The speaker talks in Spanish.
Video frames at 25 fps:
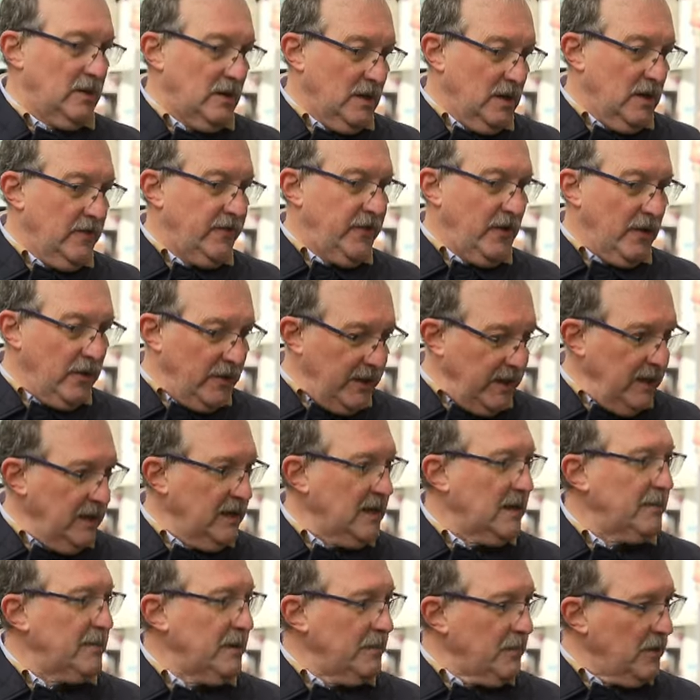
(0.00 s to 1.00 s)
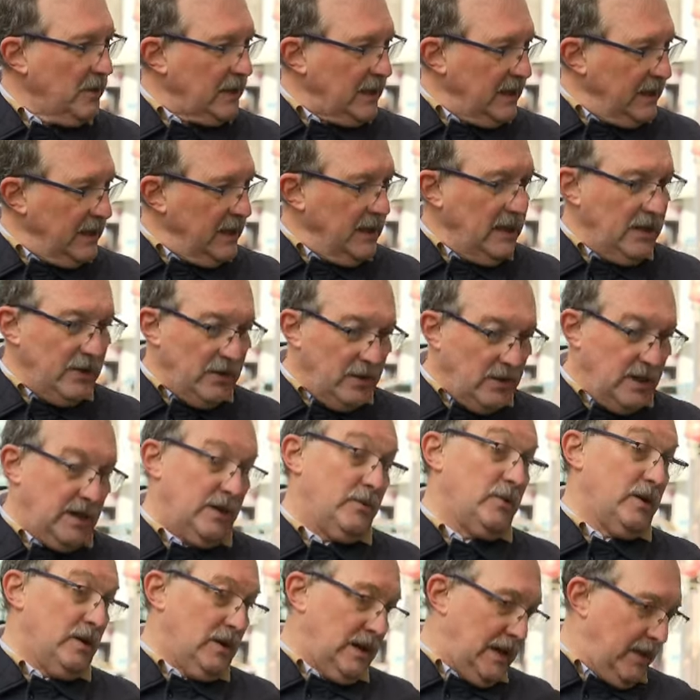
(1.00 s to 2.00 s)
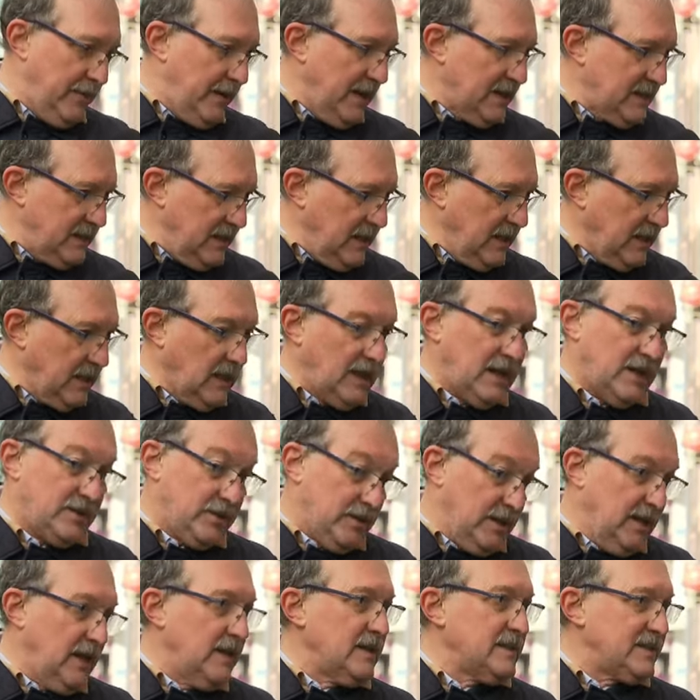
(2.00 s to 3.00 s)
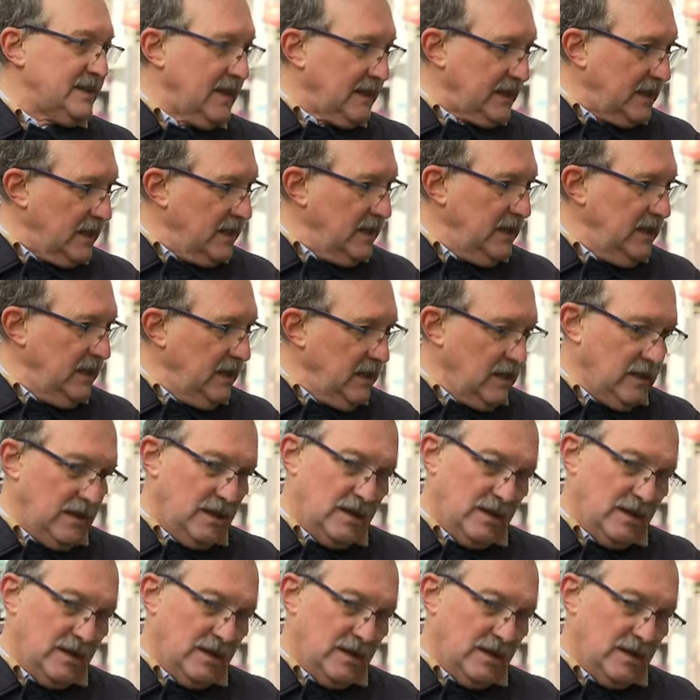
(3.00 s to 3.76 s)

Florida, mismo Canelones, bueno, La Valleja, la zona de Serranía,